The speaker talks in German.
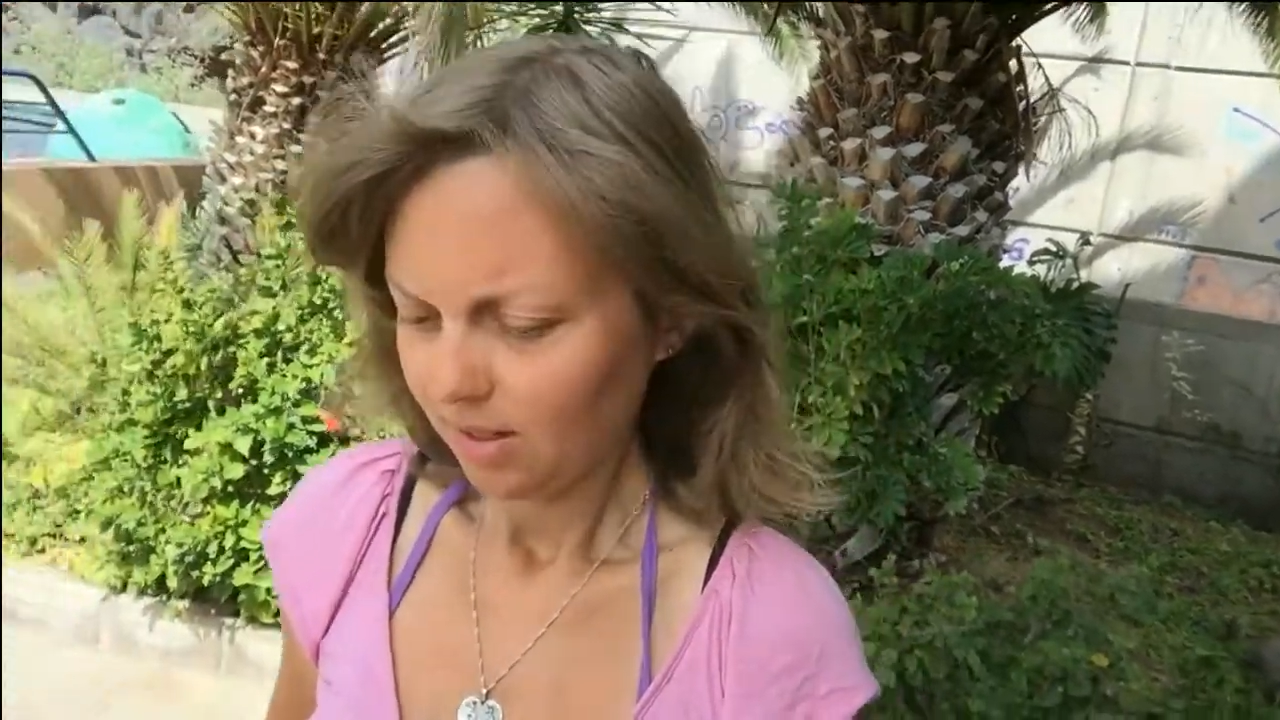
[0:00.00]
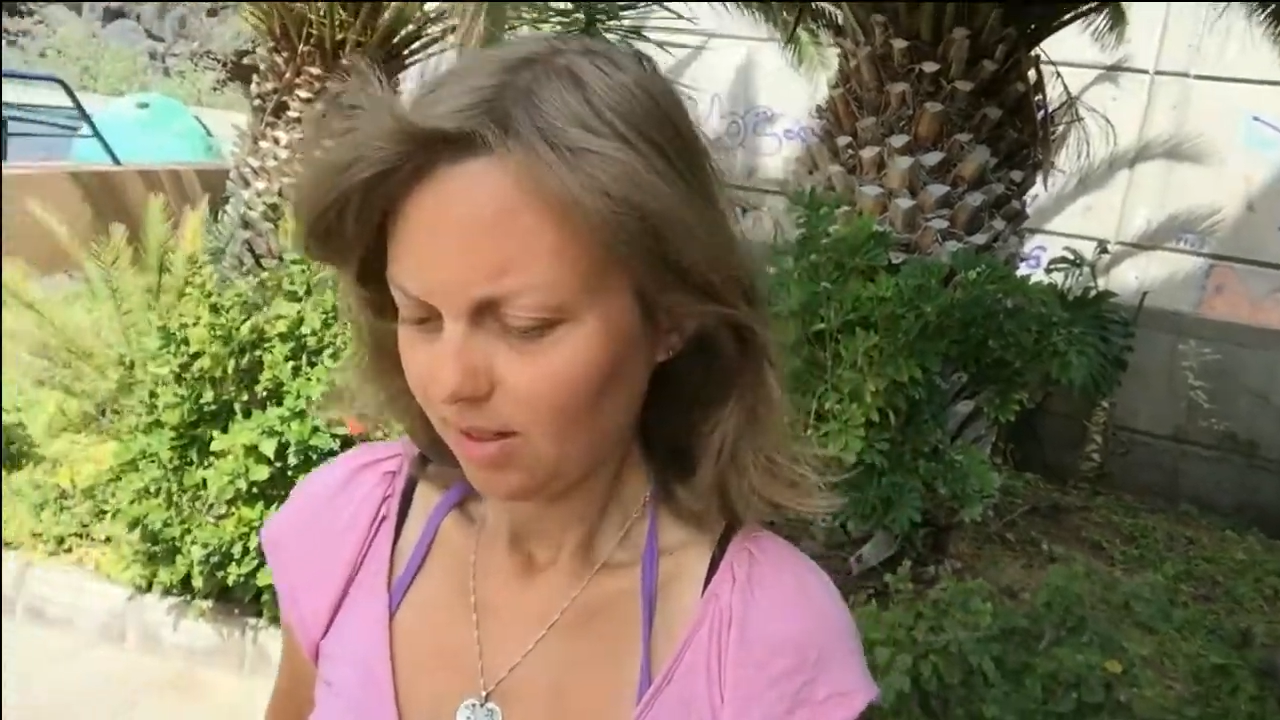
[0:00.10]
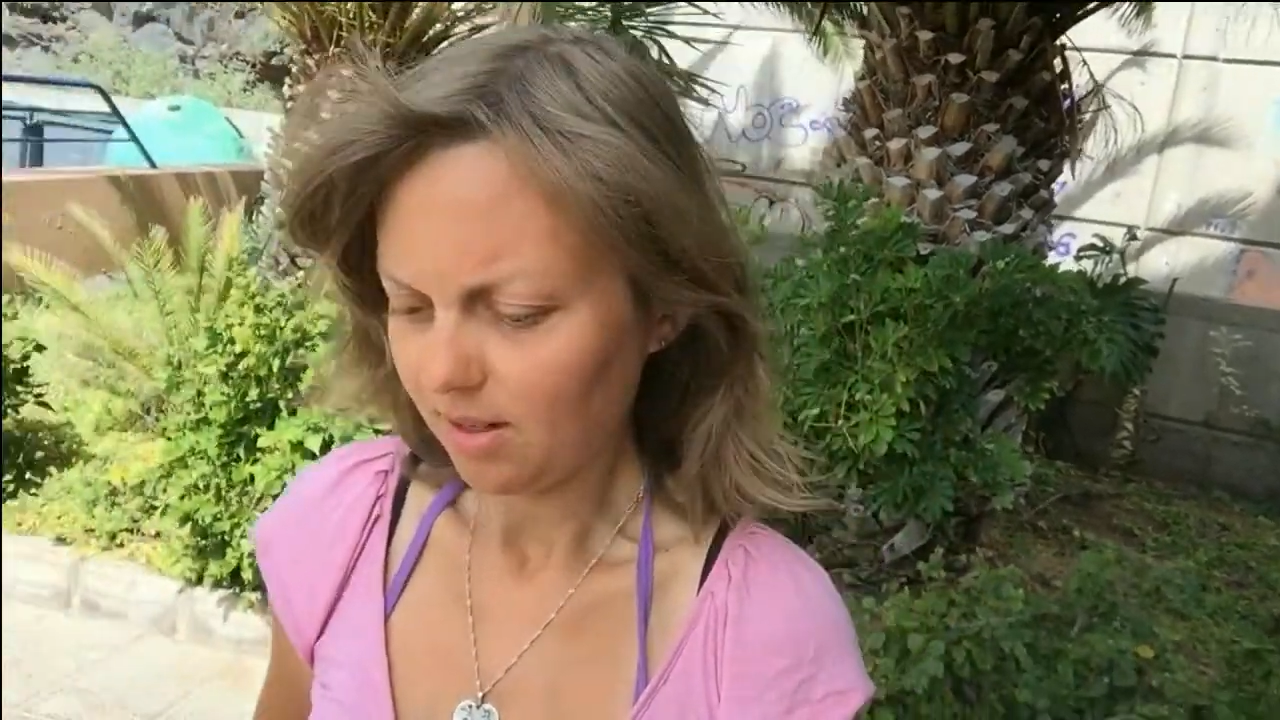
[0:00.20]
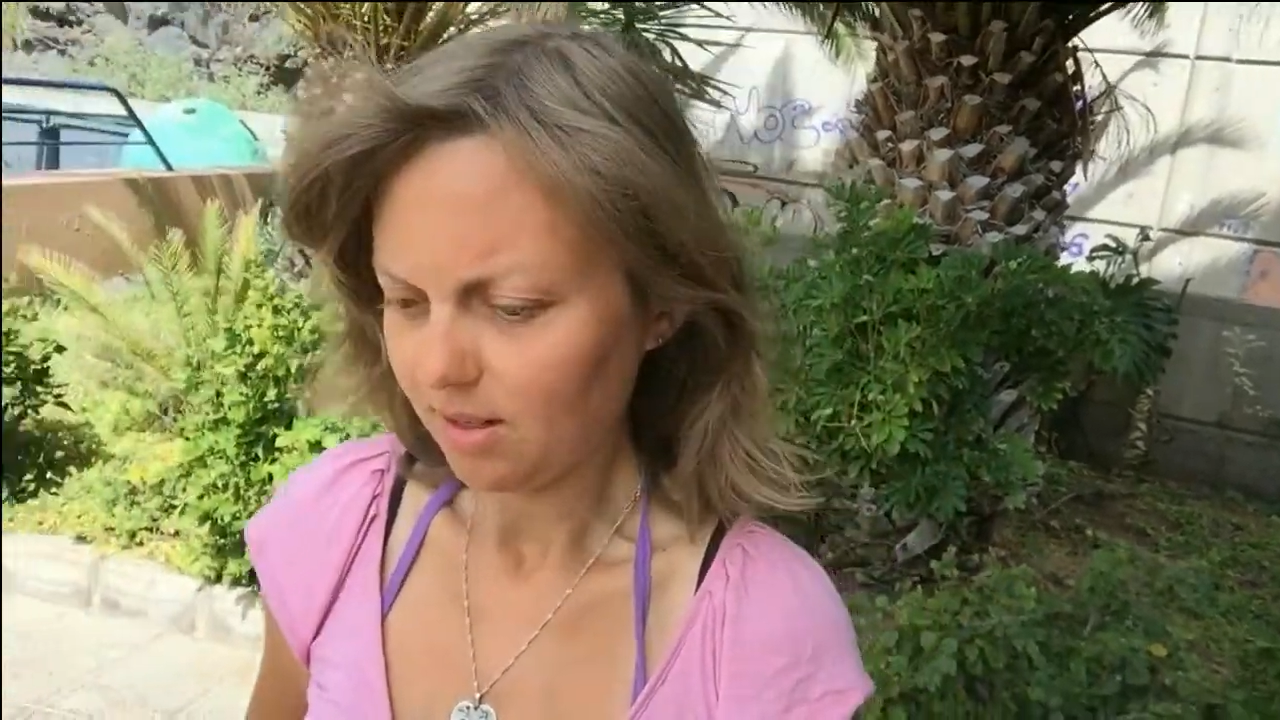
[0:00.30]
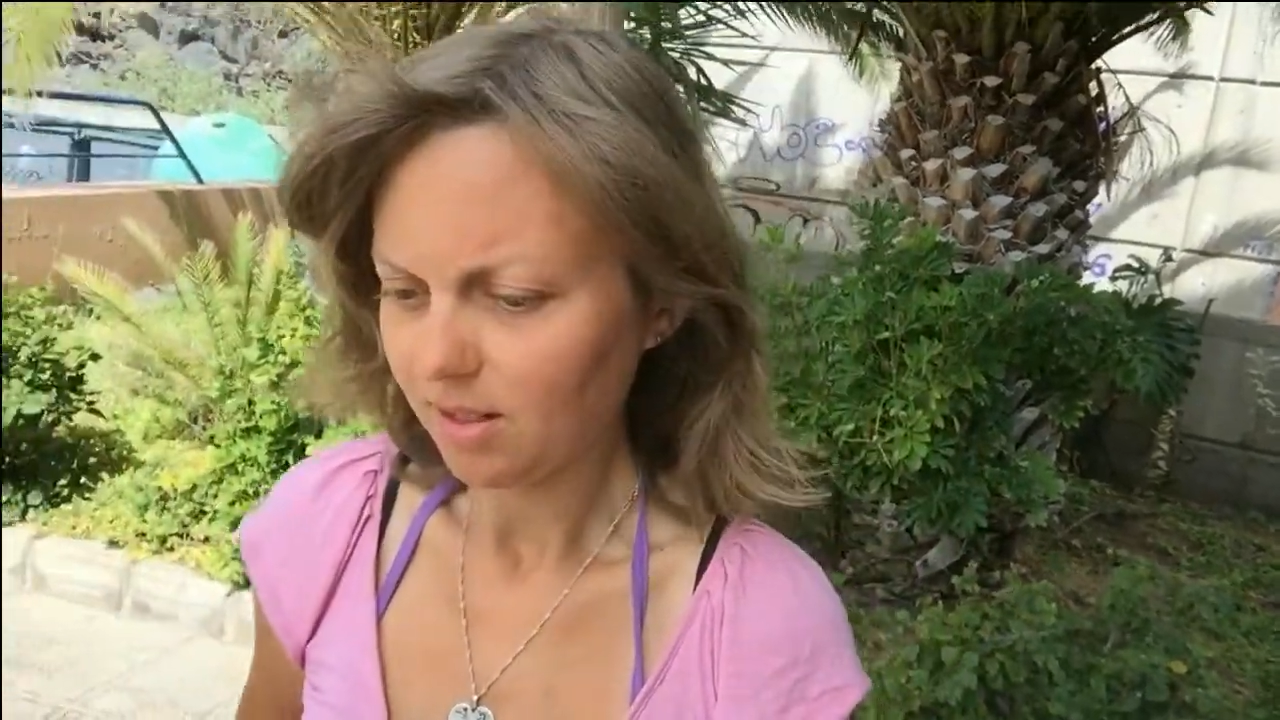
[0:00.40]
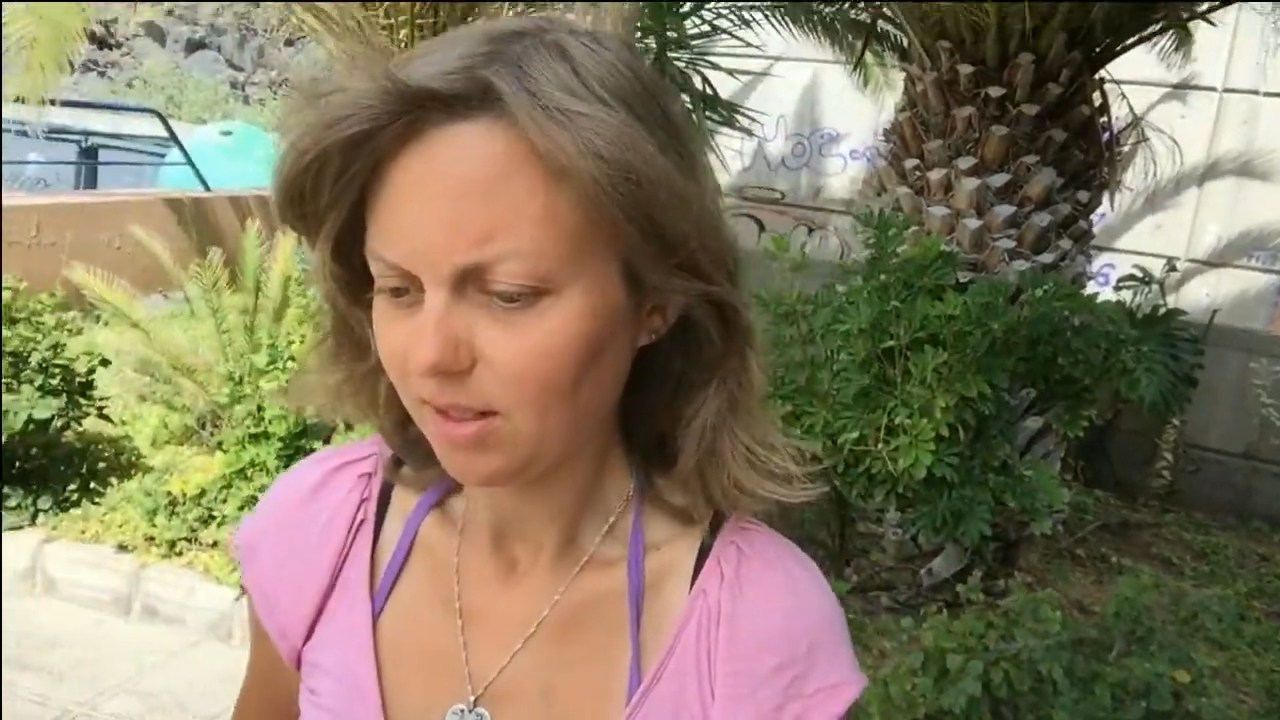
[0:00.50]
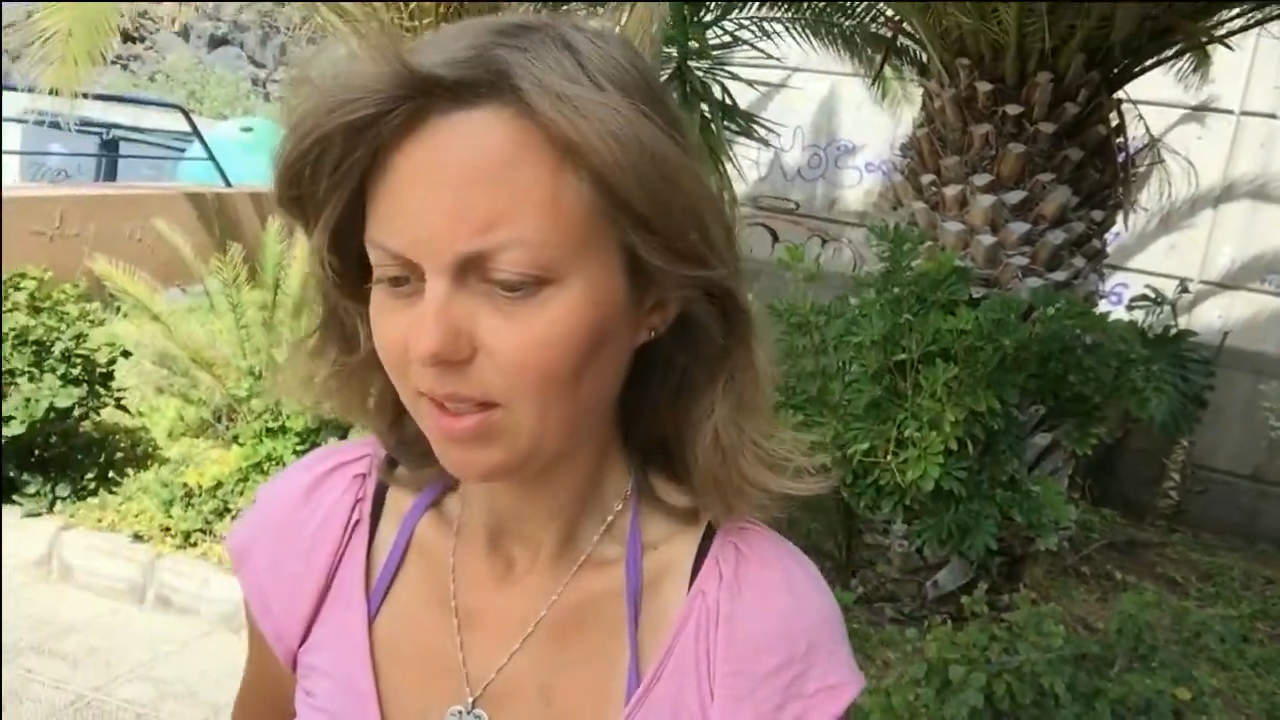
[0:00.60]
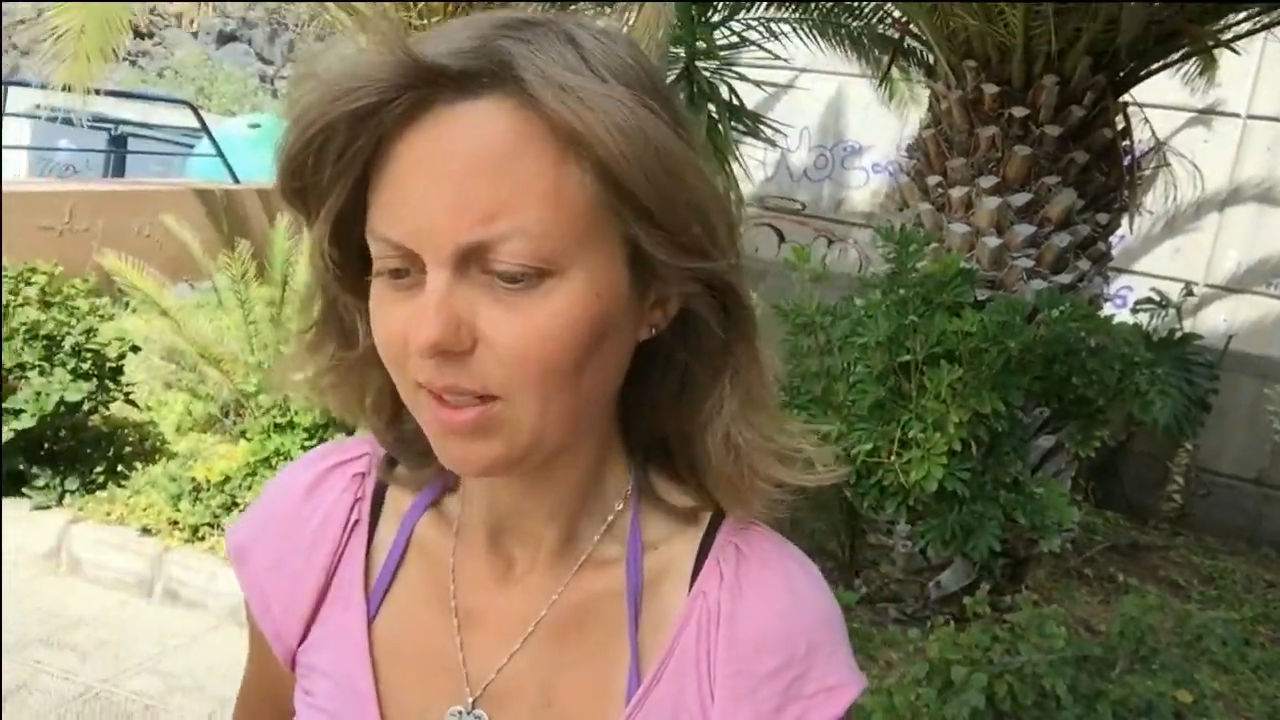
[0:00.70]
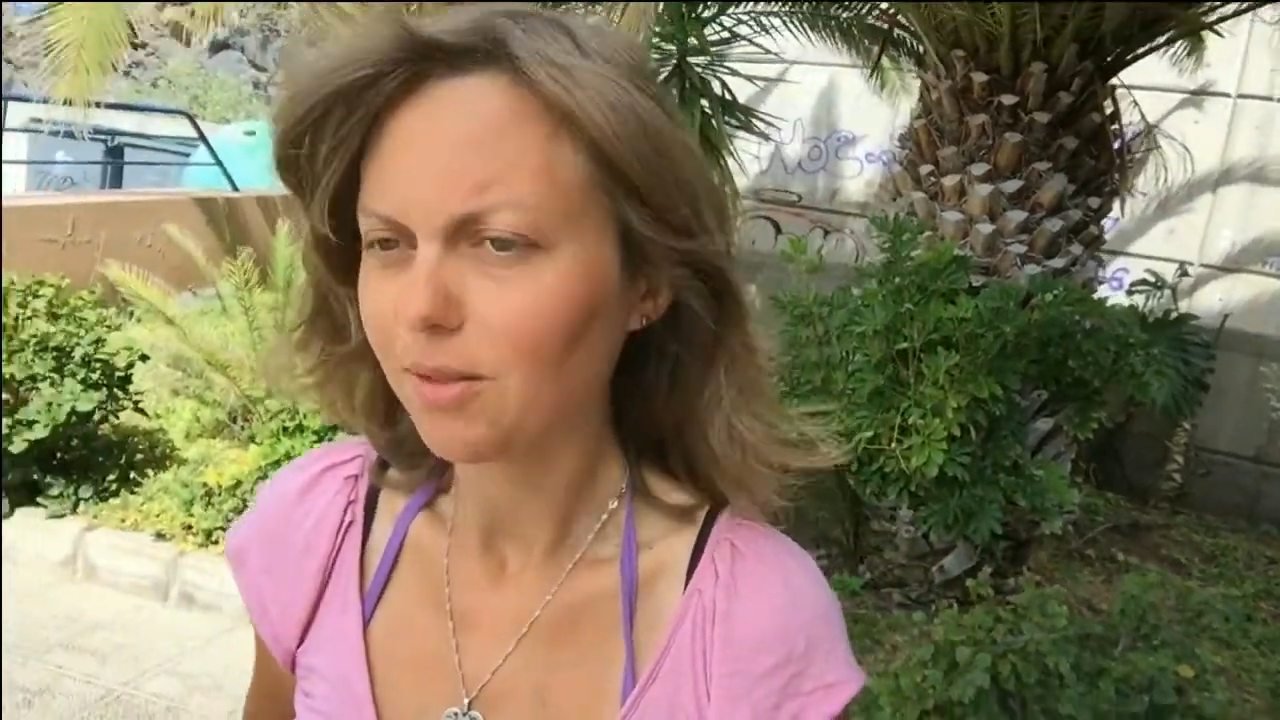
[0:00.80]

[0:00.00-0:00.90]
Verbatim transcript: Ja, dann ist